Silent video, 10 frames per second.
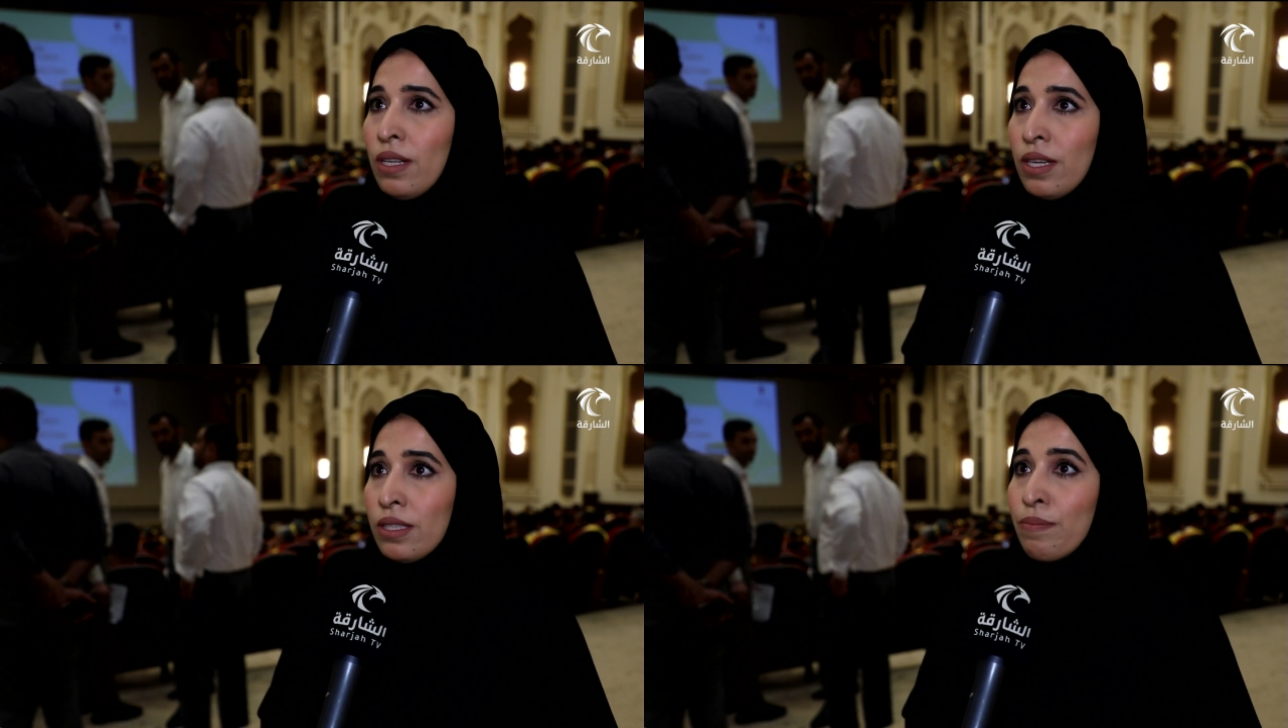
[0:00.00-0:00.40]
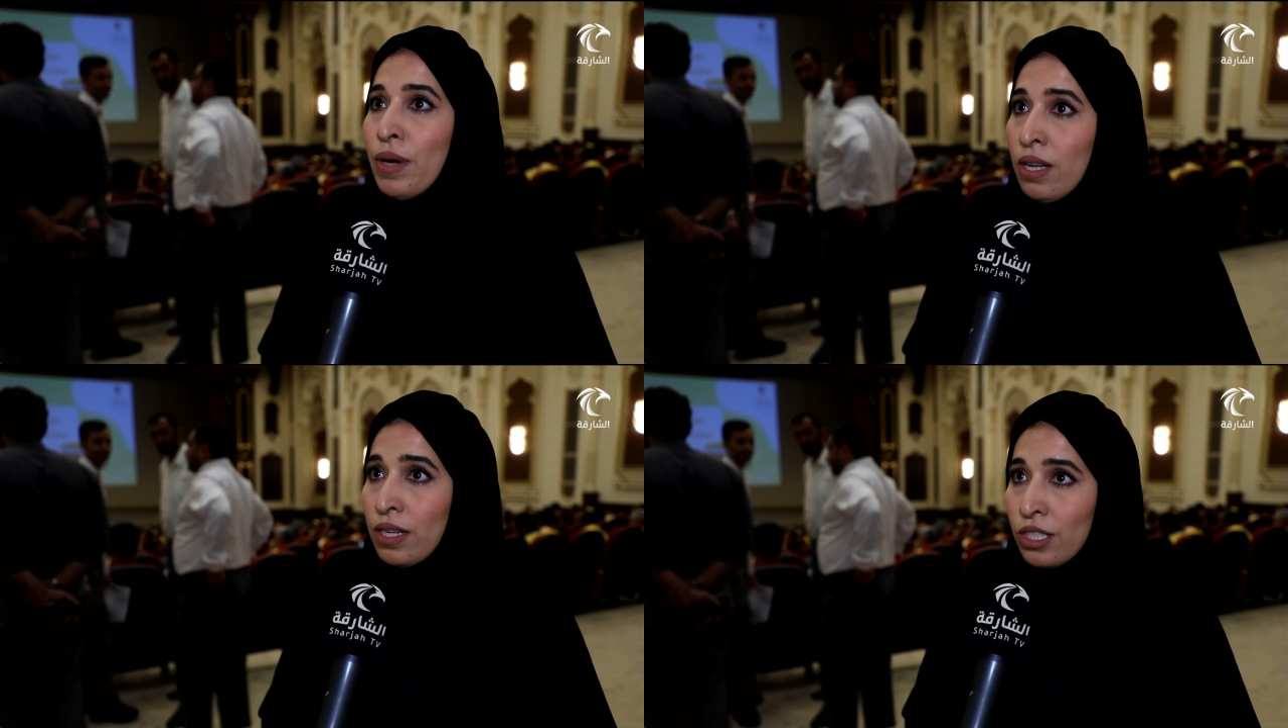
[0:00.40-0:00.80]

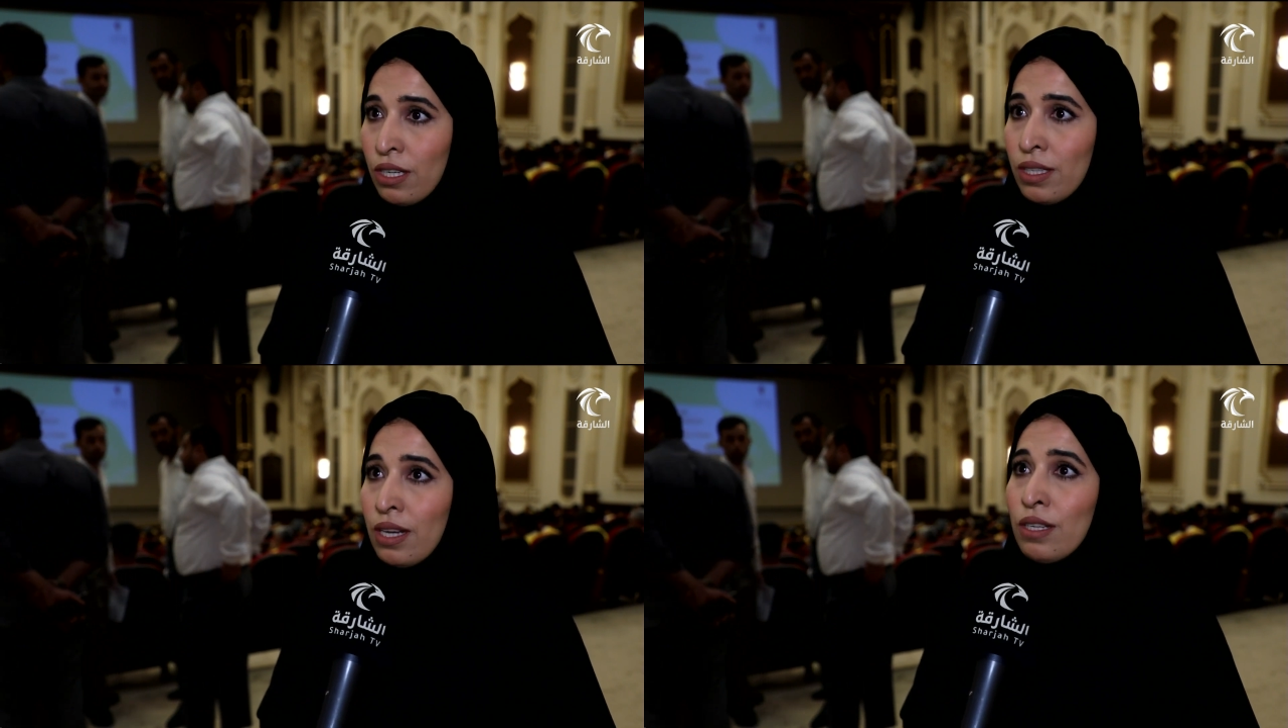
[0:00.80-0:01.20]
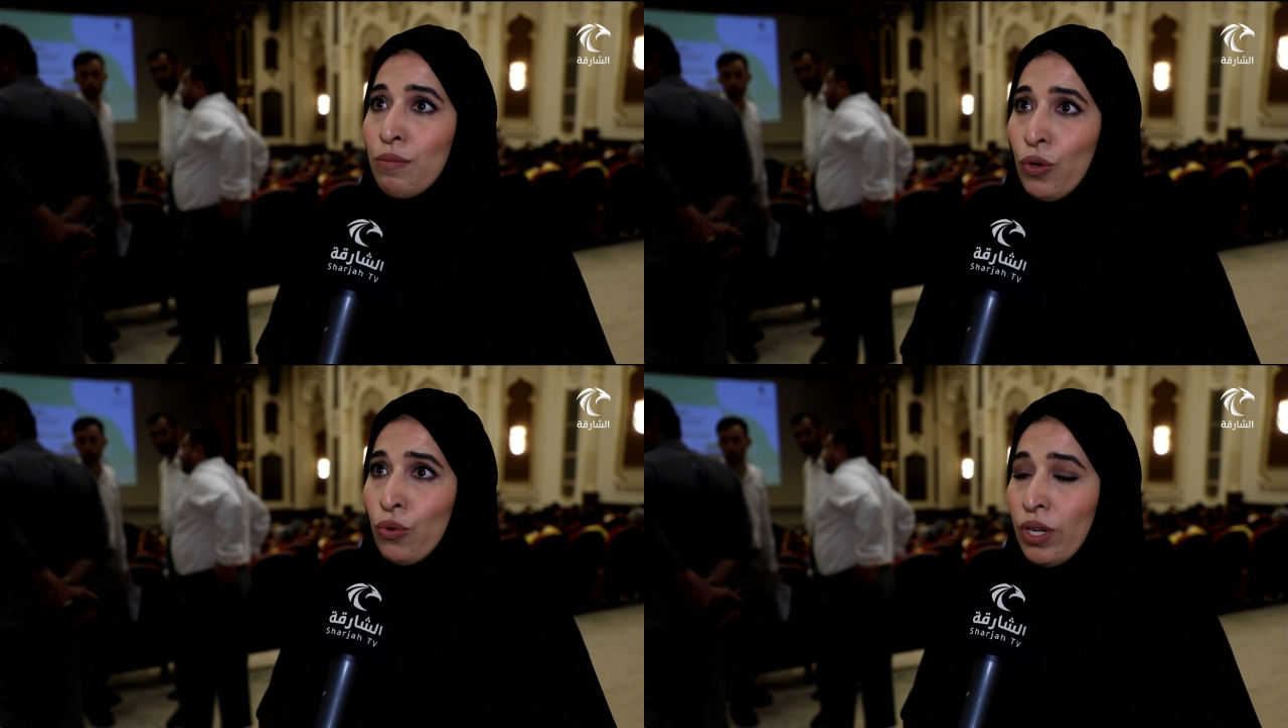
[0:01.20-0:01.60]
اتباع
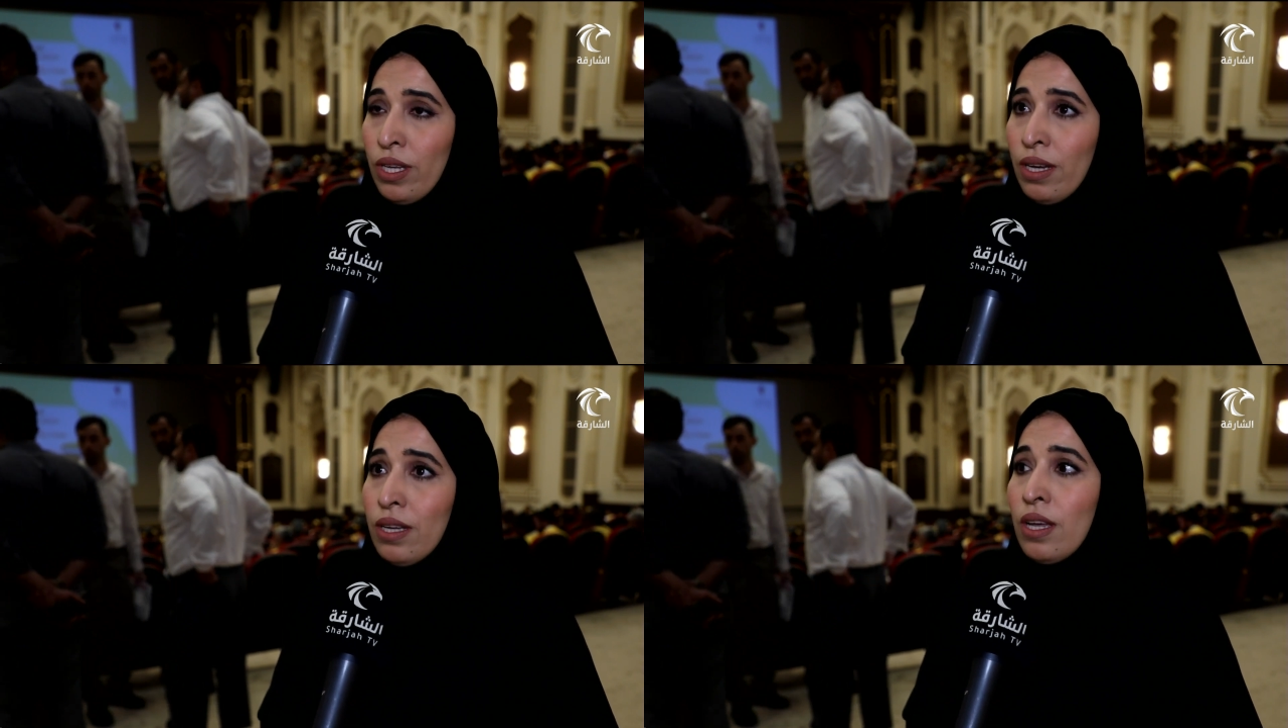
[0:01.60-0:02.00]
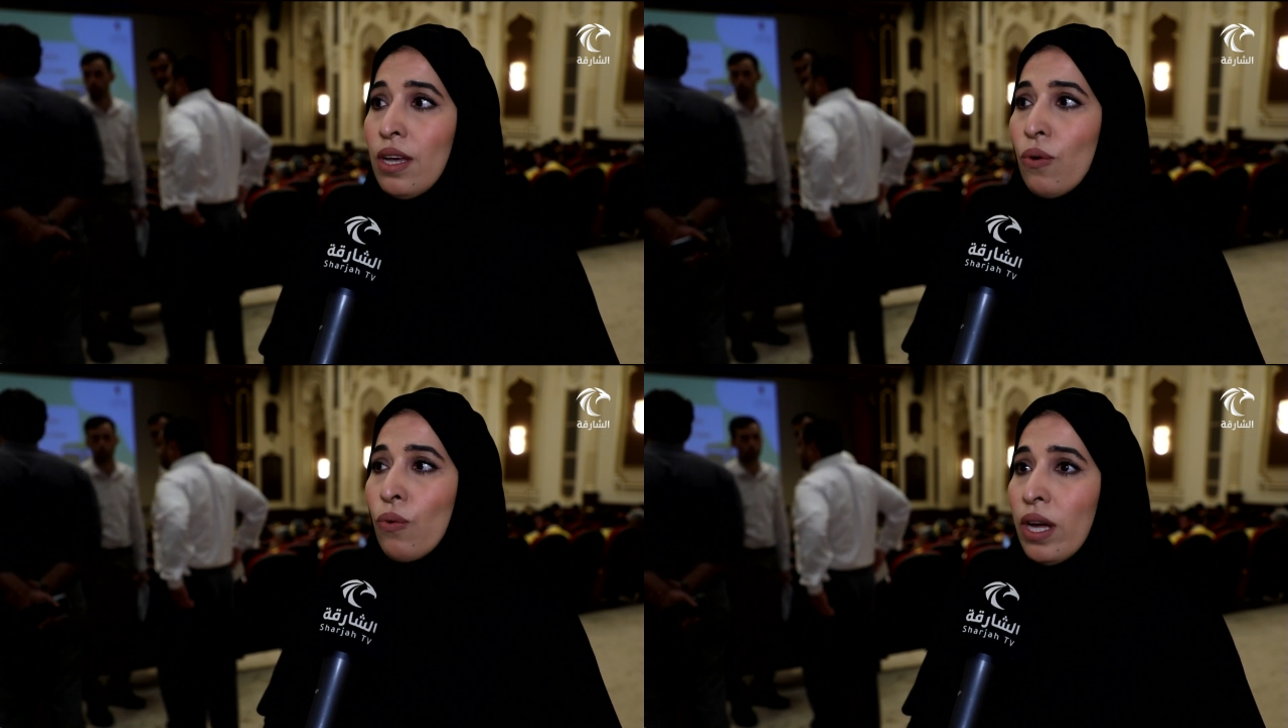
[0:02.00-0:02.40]
الارشادات المروريه
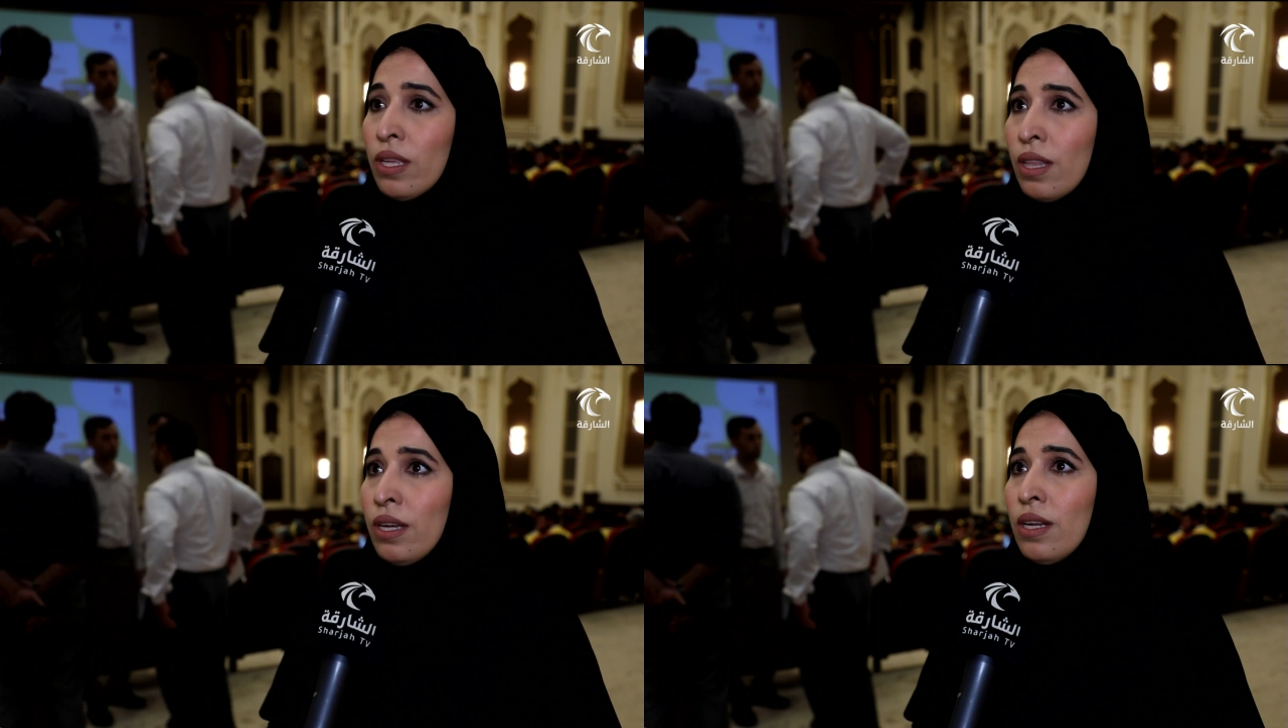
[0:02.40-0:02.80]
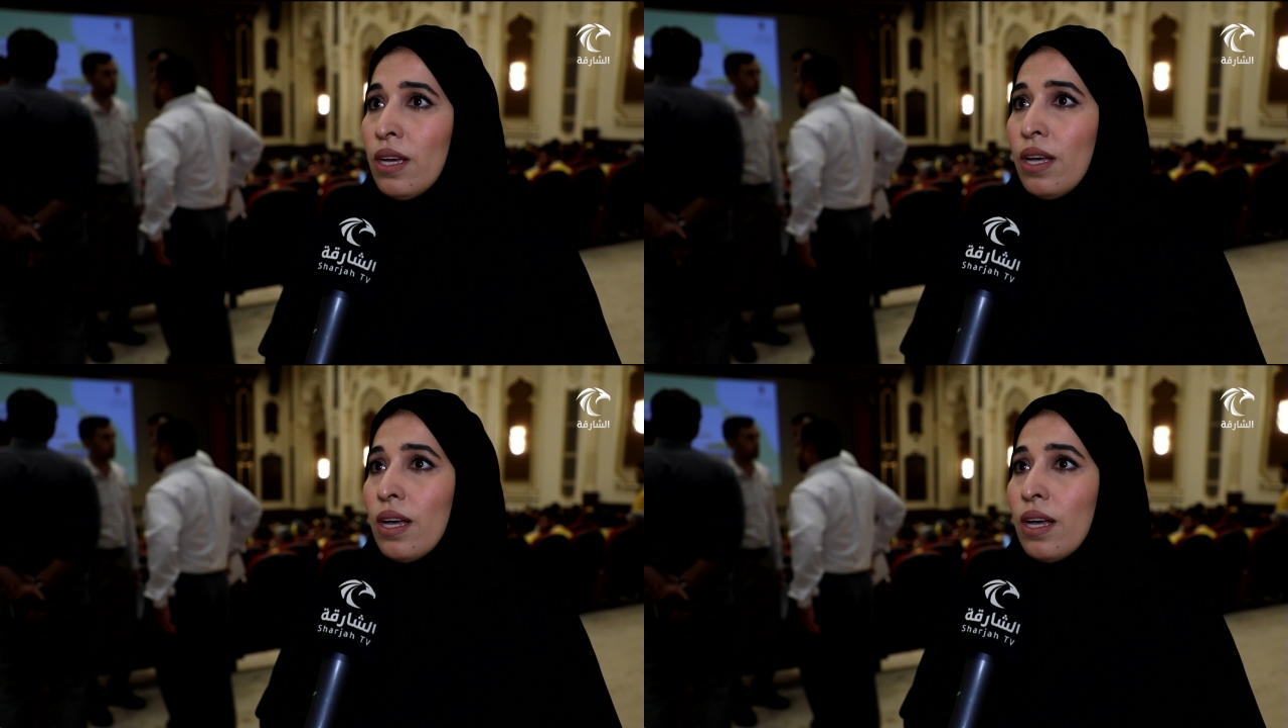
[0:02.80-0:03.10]
وايضا